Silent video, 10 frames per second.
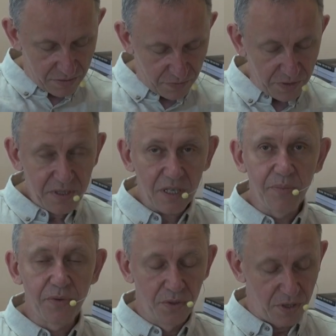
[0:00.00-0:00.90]
Voice
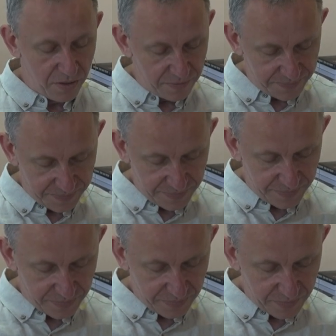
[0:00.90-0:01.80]
Bruno.
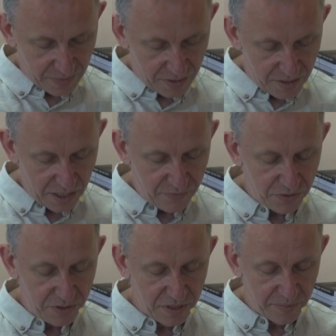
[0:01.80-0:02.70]
Tak
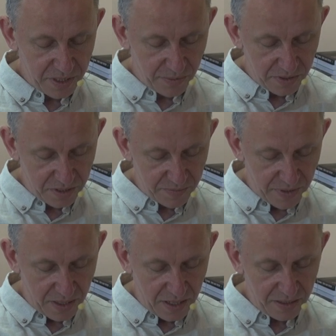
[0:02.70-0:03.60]
właśnie zapytał
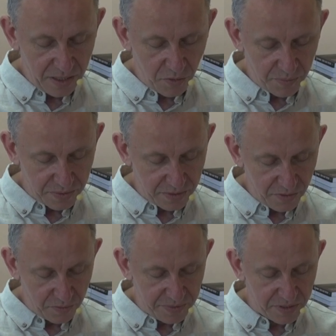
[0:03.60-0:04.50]
SS-man Landau o
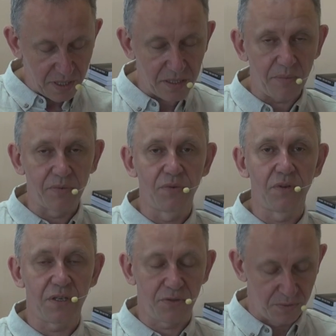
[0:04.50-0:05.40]
polskiego pisarza
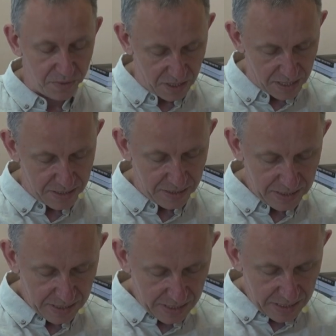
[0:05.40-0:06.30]
Brunona Szulca.
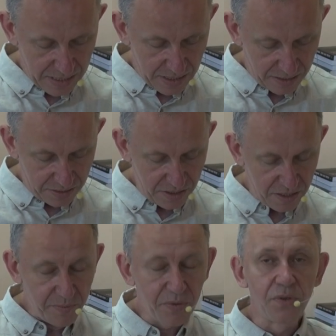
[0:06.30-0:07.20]
Gdzie
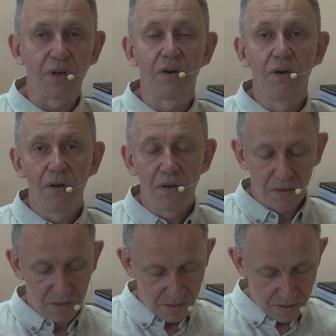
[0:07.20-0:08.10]
jest Bruno?
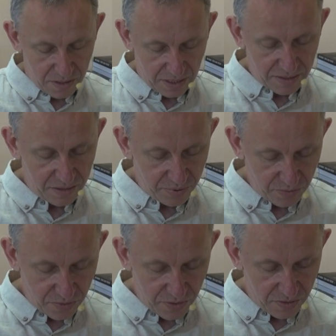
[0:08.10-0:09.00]
Ach, ten
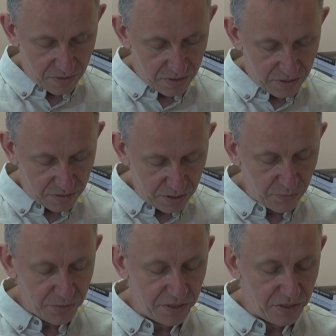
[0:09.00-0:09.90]
Bruno.
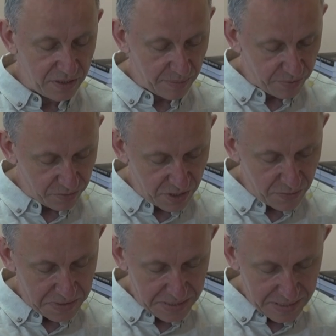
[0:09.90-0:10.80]
Znowu się gdzieś zapodział.